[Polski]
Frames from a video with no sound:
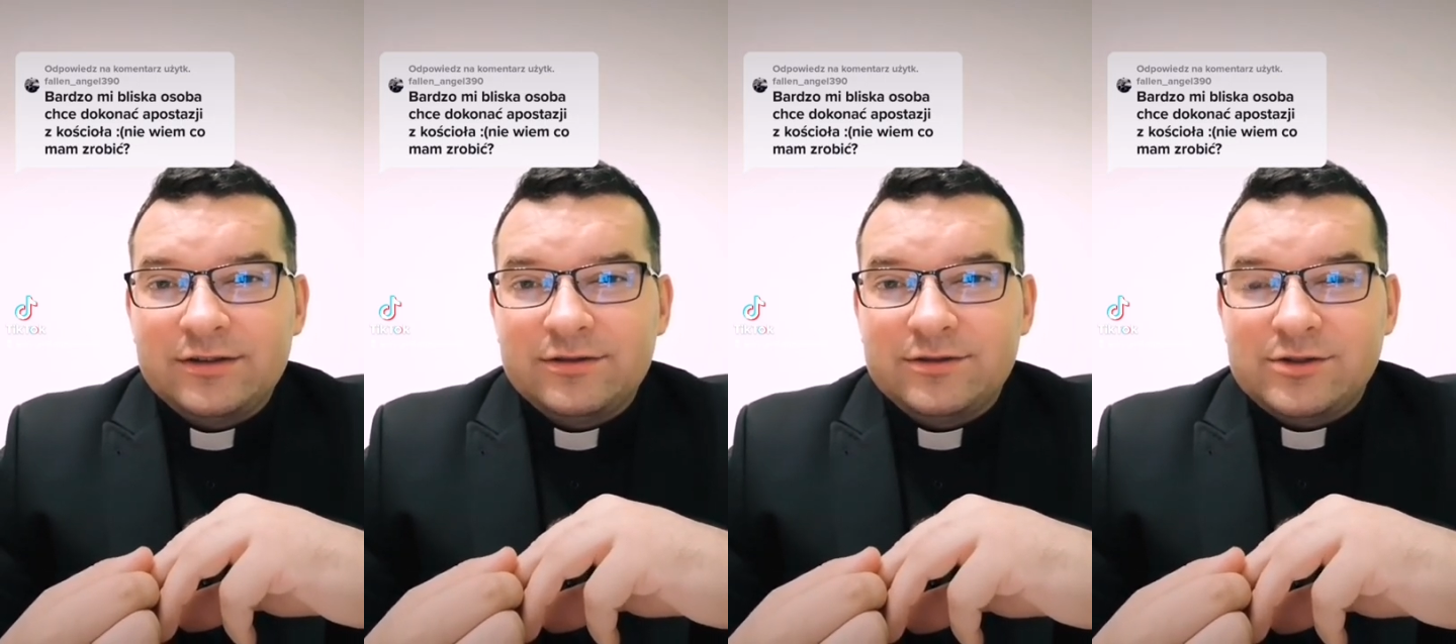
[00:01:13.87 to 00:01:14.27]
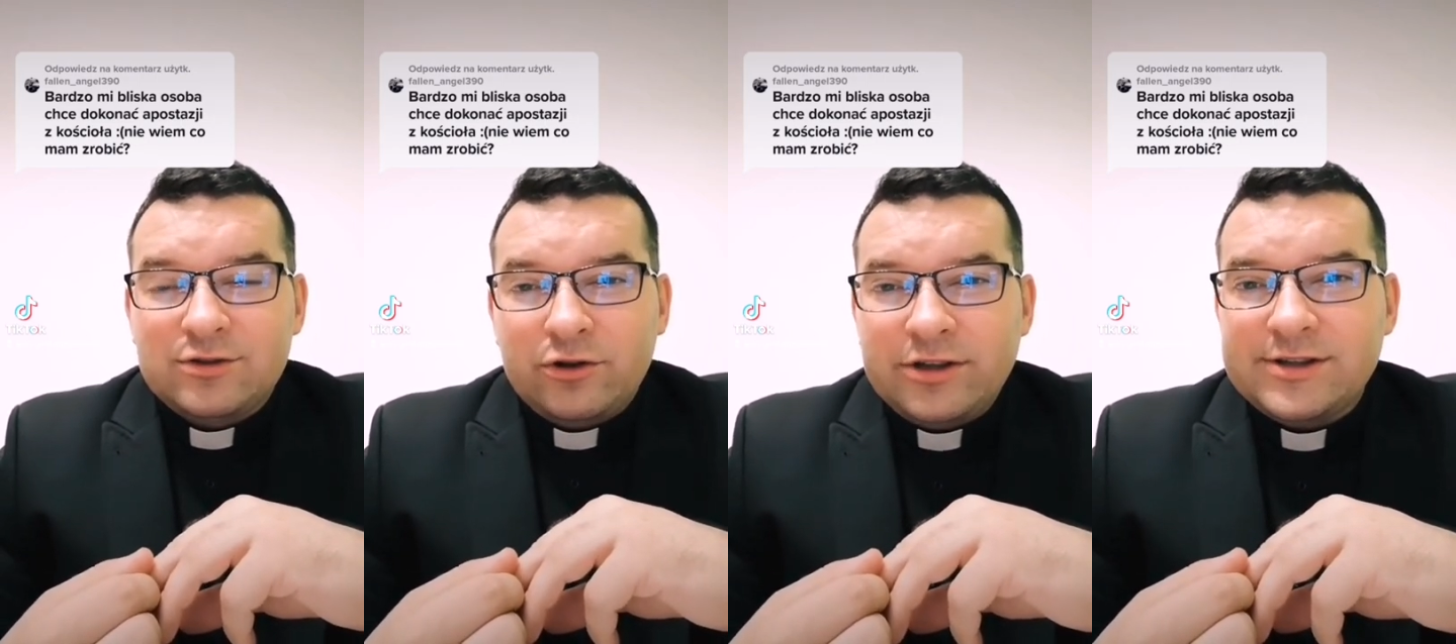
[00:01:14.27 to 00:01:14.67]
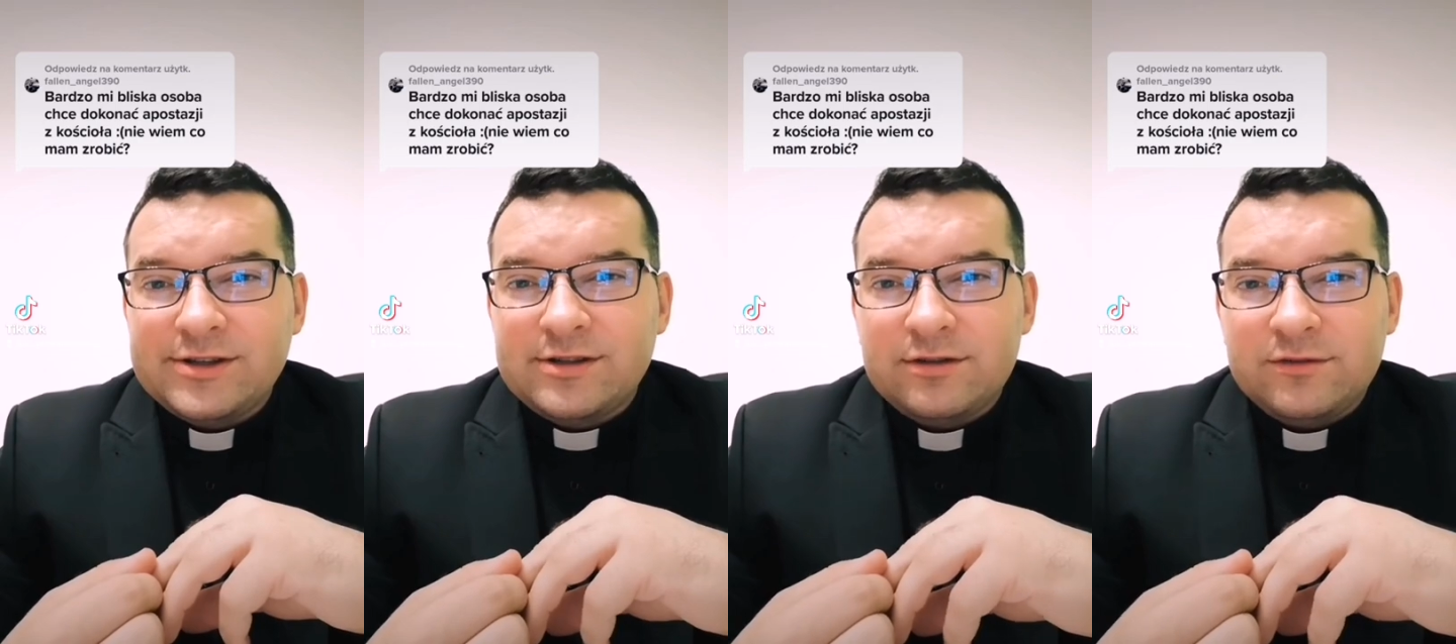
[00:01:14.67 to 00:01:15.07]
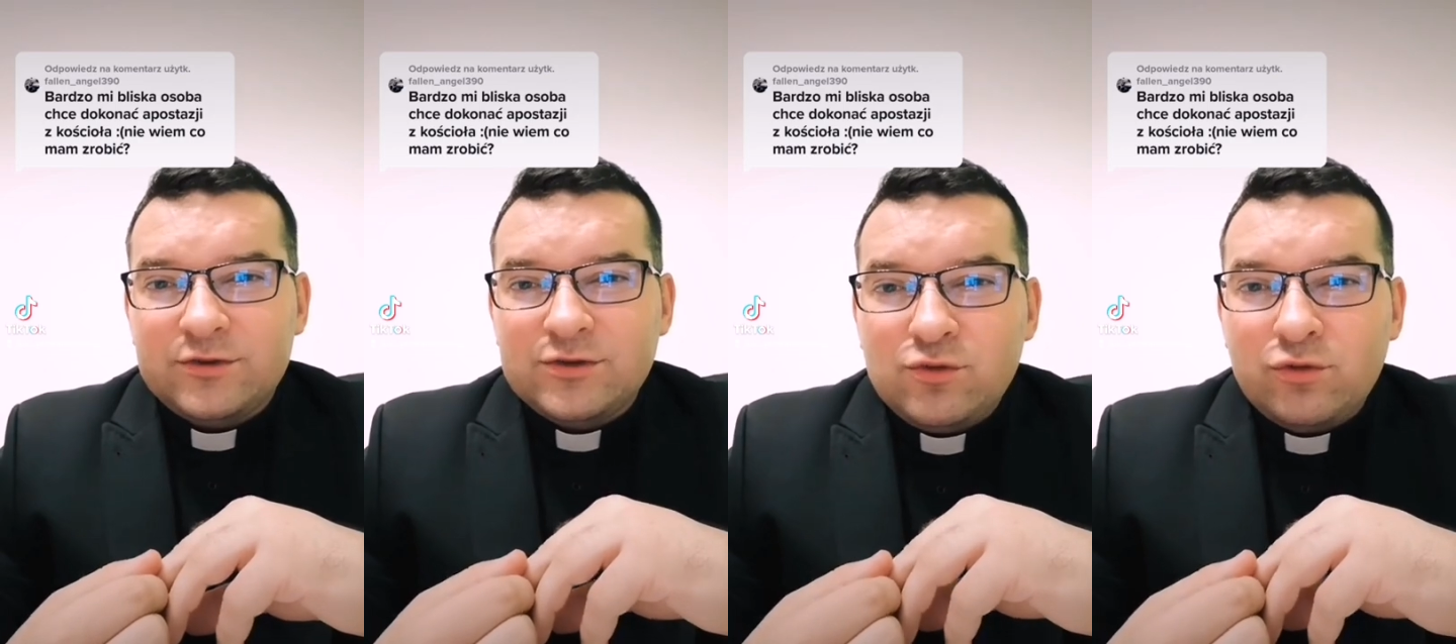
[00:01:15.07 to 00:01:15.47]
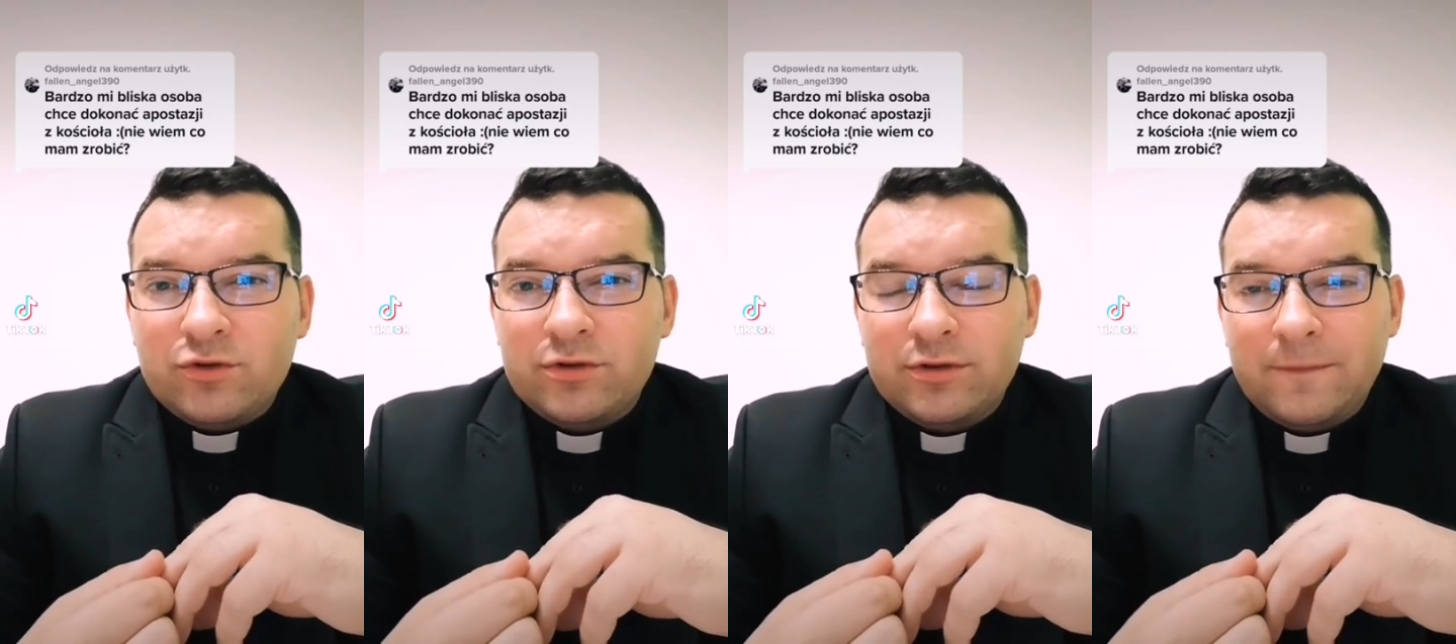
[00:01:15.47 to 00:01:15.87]
Więc to jest wzór,
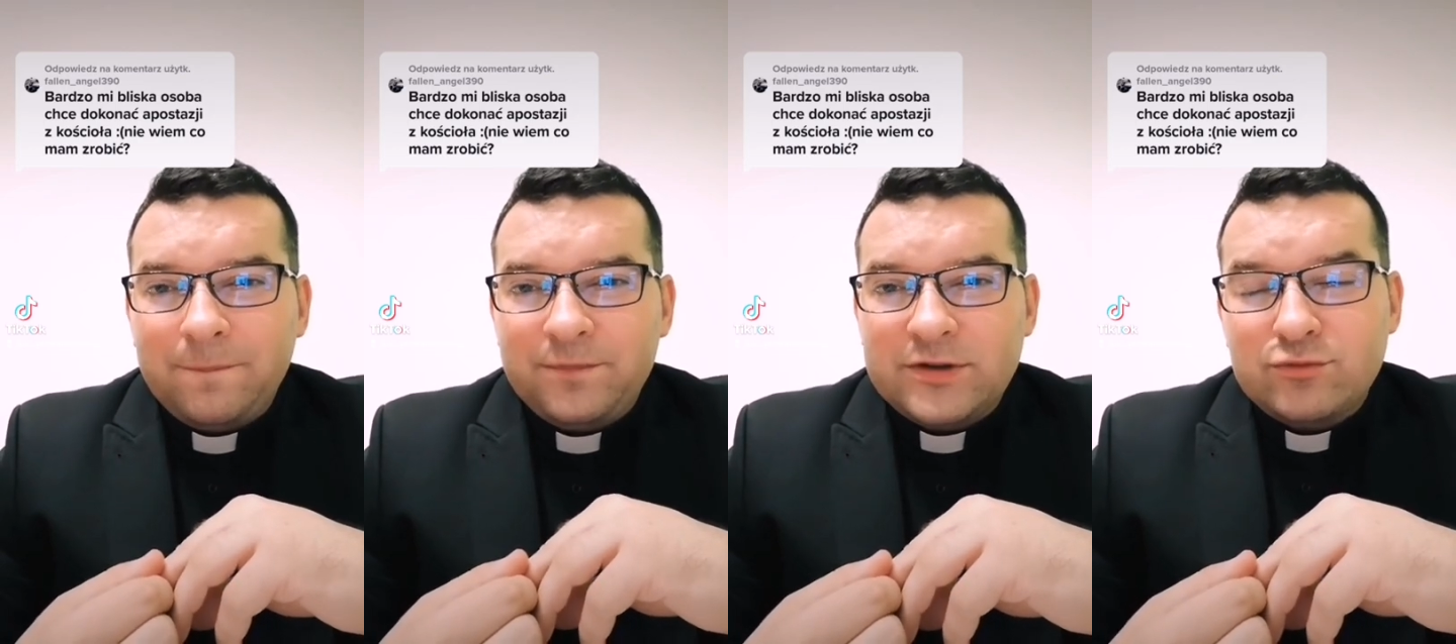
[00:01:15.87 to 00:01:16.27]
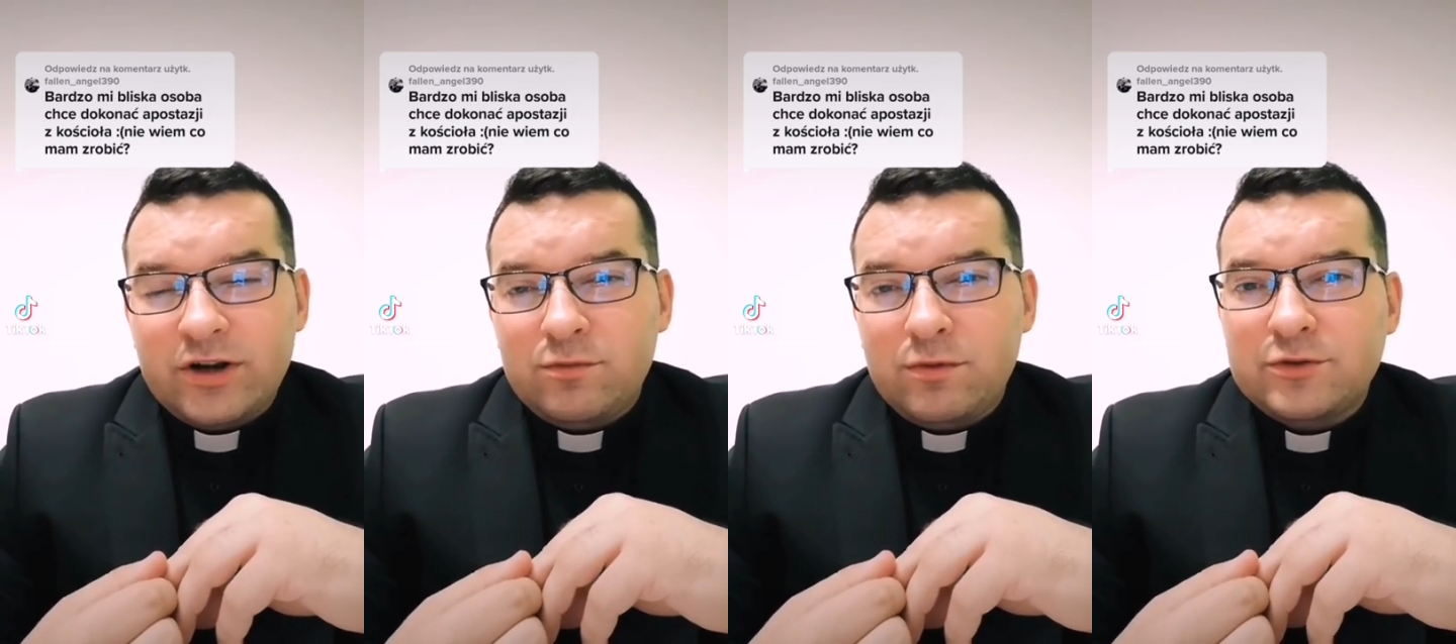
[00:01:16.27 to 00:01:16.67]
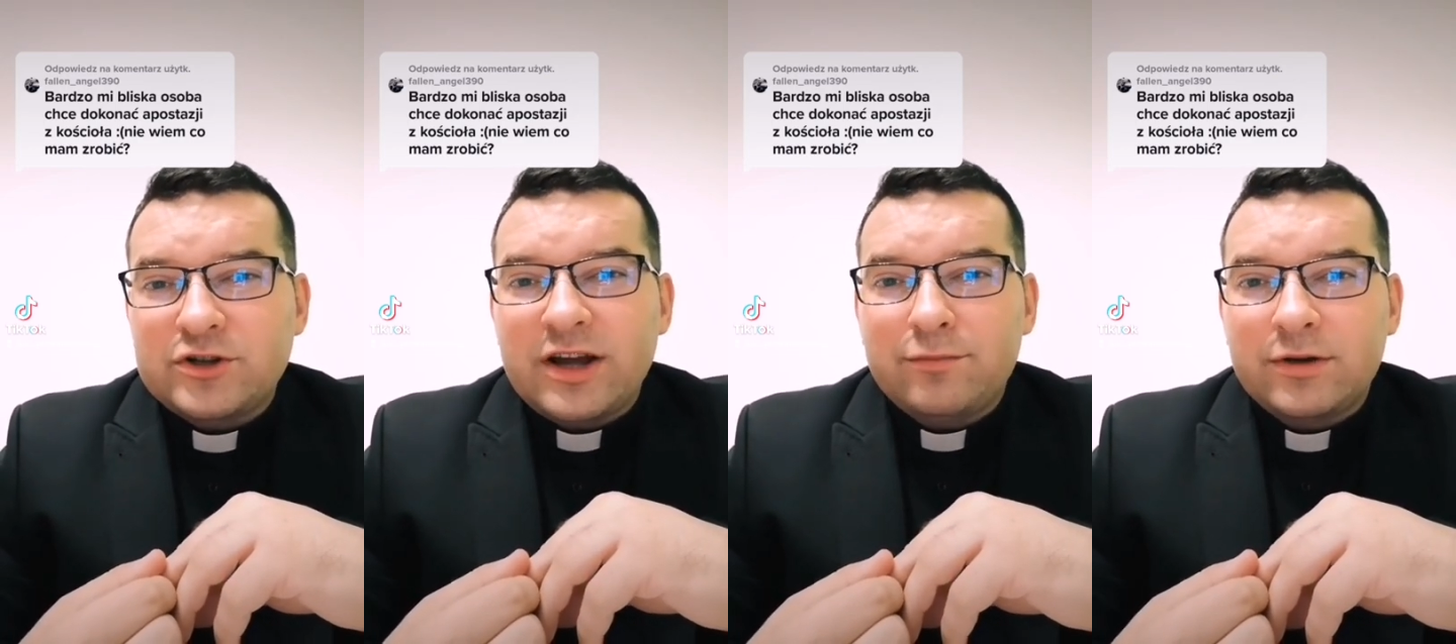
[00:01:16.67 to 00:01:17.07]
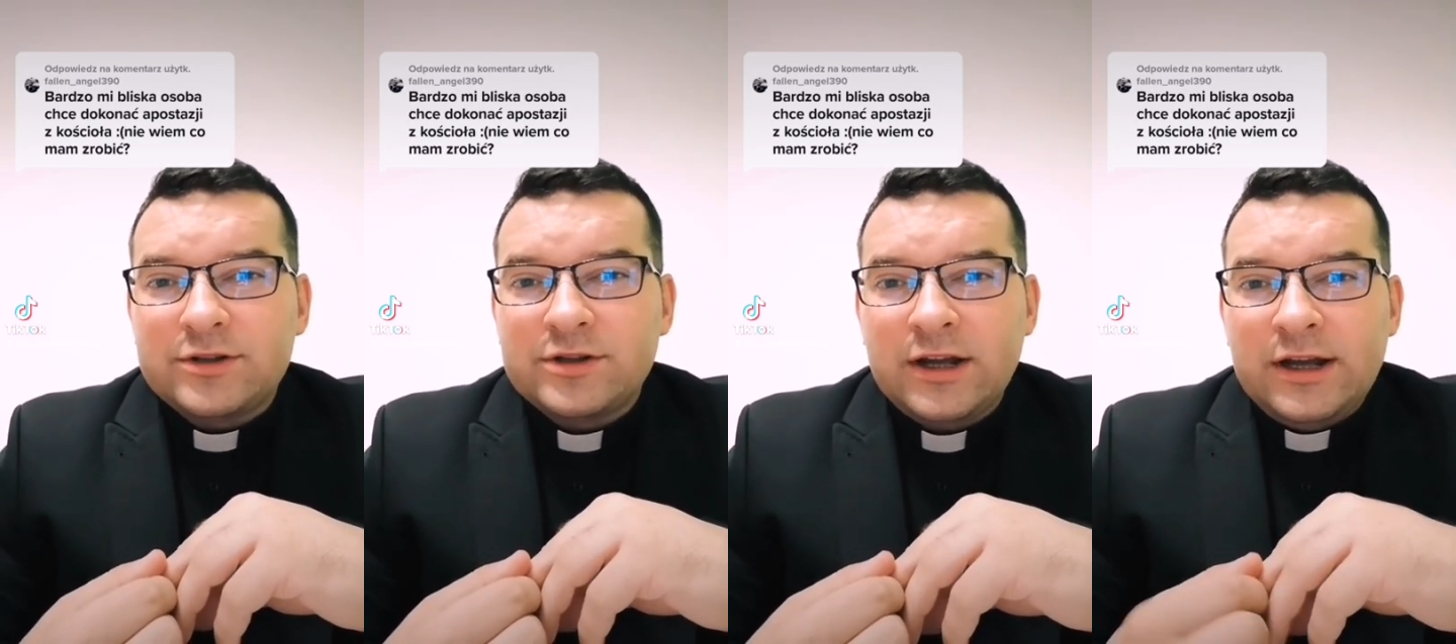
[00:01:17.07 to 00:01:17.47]
z którego mamy czerpać,